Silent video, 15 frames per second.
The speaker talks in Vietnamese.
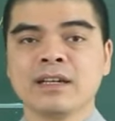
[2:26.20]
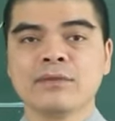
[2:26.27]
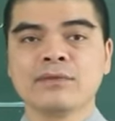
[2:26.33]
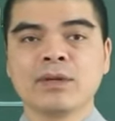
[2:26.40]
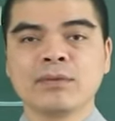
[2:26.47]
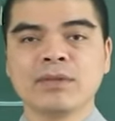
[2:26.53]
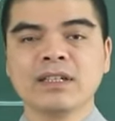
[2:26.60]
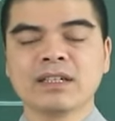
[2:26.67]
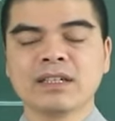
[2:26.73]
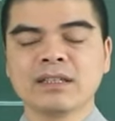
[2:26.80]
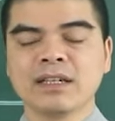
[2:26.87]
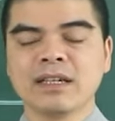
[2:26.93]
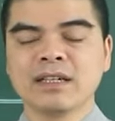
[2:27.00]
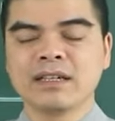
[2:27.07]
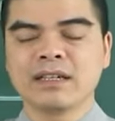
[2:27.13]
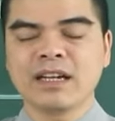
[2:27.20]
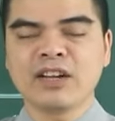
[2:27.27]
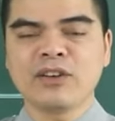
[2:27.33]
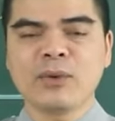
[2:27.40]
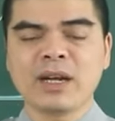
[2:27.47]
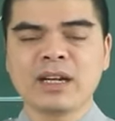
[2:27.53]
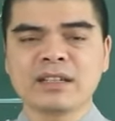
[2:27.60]
vòng đã được các thầy
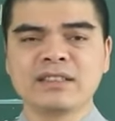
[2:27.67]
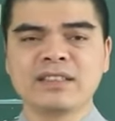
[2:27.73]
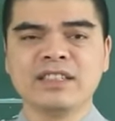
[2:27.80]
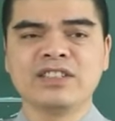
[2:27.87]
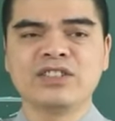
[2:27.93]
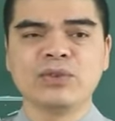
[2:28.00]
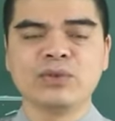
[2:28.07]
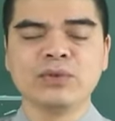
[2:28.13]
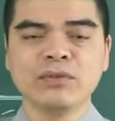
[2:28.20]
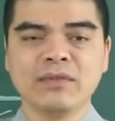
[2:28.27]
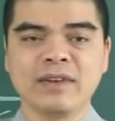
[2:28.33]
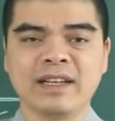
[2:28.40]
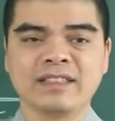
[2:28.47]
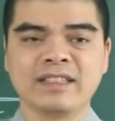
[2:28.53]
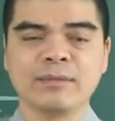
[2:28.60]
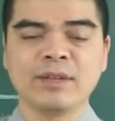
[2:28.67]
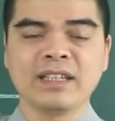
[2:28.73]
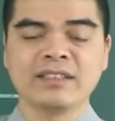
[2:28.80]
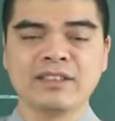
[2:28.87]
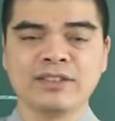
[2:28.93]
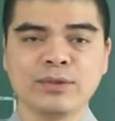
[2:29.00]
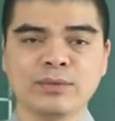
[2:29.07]
khai quang chỉ chú và xem
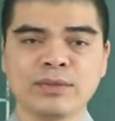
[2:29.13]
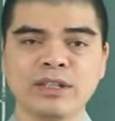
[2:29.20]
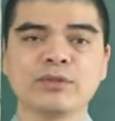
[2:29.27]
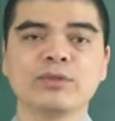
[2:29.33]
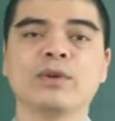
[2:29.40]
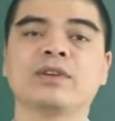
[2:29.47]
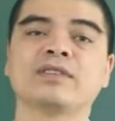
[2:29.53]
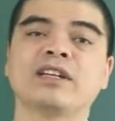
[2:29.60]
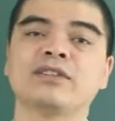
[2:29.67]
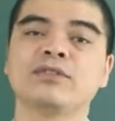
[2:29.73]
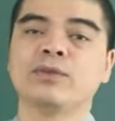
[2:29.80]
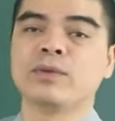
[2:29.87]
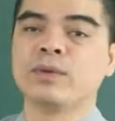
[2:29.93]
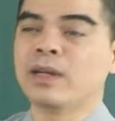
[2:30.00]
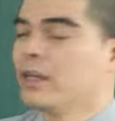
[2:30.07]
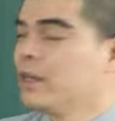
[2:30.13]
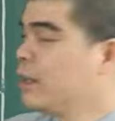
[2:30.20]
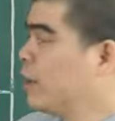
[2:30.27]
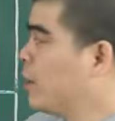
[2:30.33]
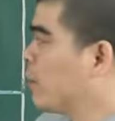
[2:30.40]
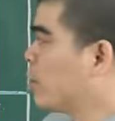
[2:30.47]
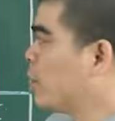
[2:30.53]
ngày sử dụng theo tuổi của gia chủ
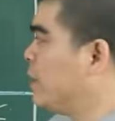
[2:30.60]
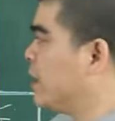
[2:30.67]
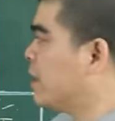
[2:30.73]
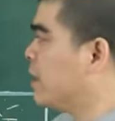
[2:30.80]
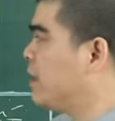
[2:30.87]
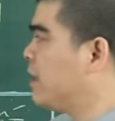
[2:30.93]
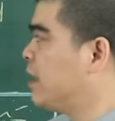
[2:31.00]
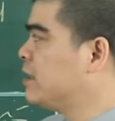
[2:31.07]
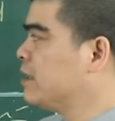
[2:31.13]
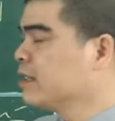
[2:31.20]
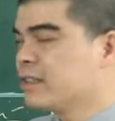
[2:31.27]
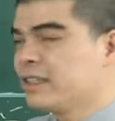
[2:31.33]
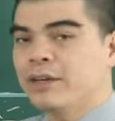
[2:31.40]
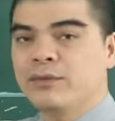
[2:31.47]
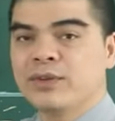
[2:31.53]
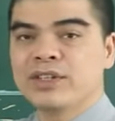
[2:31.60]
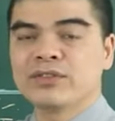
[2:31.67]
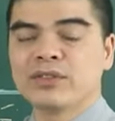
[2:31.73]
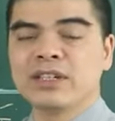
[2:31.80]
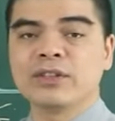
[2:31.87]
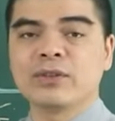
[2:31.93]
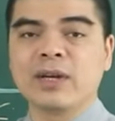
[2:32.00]
Quý vị cứ liên hệ trực tiếp với
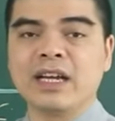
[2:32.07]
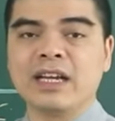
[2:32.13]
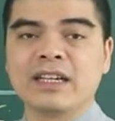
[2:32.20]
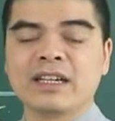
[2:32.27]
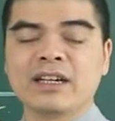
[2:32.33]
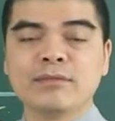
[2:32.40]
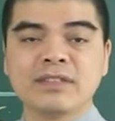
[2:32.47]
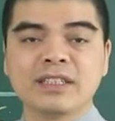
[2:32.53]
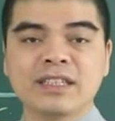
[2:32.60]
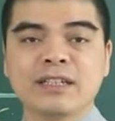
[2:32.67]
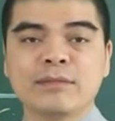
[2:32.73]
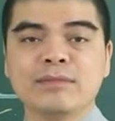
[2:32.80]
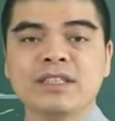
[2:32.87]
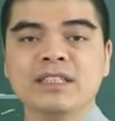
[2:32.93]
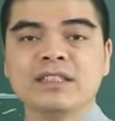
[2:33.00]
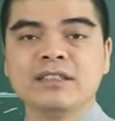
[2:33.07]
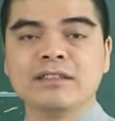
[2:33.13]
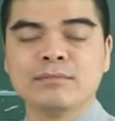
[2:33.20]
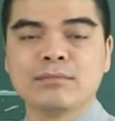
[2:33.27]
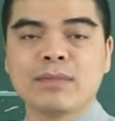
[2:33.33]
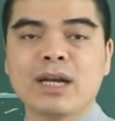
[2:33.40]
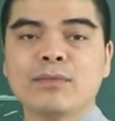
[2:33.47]
số điện thoại
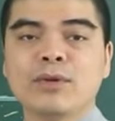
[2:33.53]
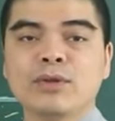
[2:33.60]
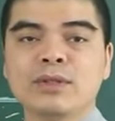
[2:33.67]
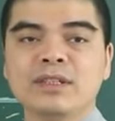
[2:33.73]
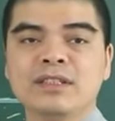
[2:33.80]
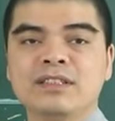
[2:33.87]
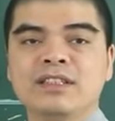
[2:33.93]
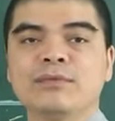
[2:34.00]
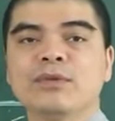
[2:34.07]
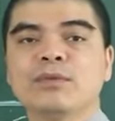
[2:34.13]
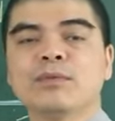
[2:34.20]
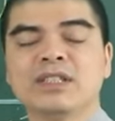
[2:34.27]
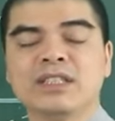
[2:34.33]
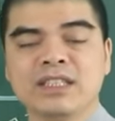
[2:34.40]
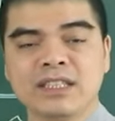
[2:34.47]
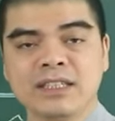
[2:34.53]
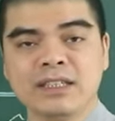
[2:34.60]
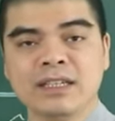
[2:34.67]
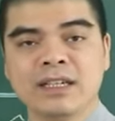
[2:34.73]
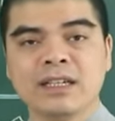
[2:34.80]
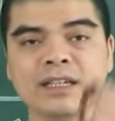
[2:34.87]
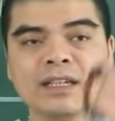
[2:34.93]
0989 34 9119
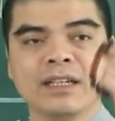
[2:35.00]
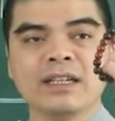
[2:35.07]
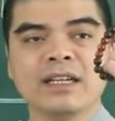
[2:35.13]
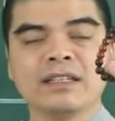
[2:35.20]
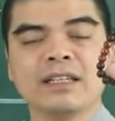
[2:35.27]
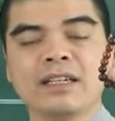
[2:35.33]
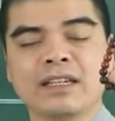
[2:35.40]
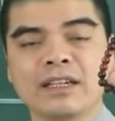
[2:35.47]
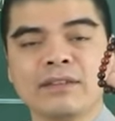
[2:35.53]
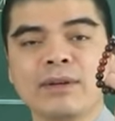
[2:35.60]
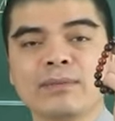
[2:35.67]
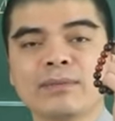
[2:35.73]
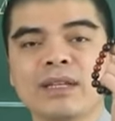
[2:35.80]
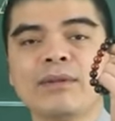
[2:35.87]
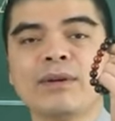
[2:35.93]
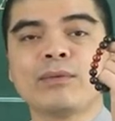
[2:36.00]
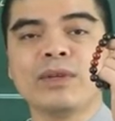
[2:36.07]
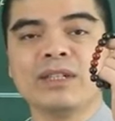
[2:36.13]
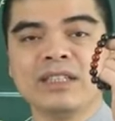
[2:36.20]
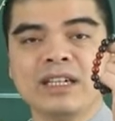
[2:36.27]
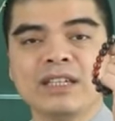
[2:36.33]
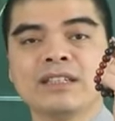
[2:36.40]
để thỉnh cái vòng tam hợp
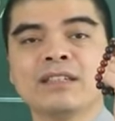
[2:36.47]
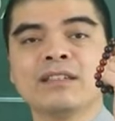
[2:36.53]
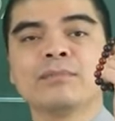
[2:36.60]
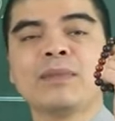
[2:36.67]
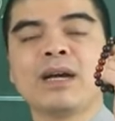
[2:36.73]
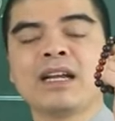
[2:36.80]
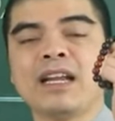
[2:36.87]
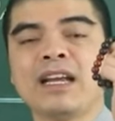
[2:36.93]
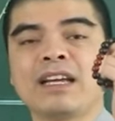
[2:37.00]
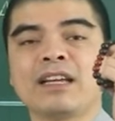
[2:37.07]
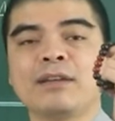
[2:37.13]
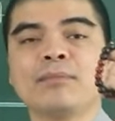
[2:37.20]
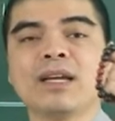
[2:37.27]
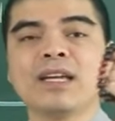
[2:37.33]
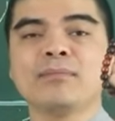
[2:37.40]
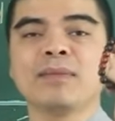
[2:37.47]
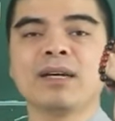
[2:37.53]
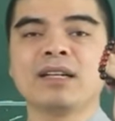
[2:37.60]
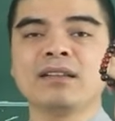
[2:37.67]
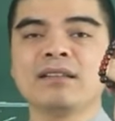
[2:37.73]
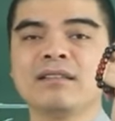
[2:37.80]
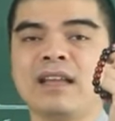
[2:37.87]
quý nhân mang lại cái may
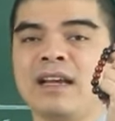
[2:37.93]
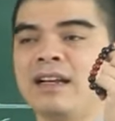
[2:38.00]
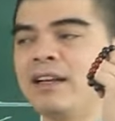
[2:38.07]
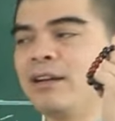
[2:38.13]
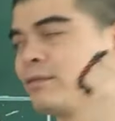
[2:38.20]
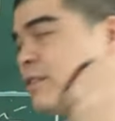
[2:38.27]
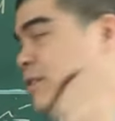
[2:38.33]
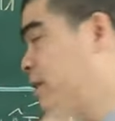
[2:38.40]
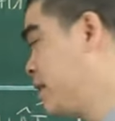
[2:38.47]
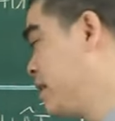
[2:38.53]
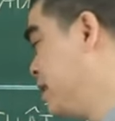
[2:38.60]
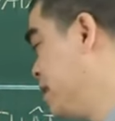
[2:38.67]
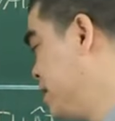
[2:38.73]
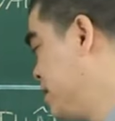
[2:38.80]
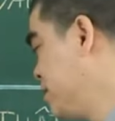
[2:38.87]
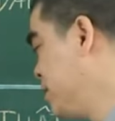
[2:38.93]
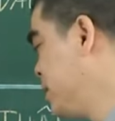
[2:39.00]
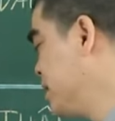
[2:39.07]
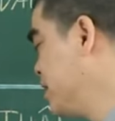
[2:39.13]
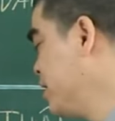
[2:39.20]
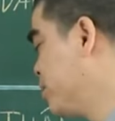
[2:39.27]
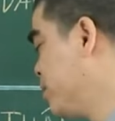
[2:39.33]
mắn tài lộc trọn đời cho
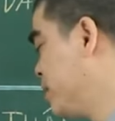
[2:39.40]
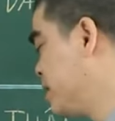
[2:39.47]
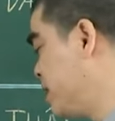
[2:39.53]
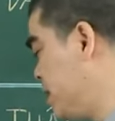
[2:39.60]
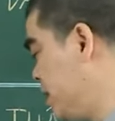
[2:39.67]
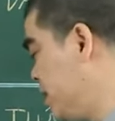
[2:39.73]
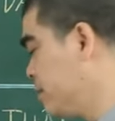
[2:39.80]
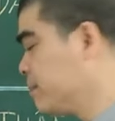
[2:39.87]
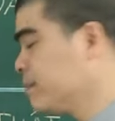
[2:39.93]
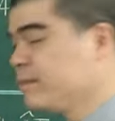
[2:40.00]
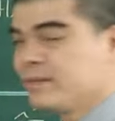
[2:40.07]
những người tuổi Tý.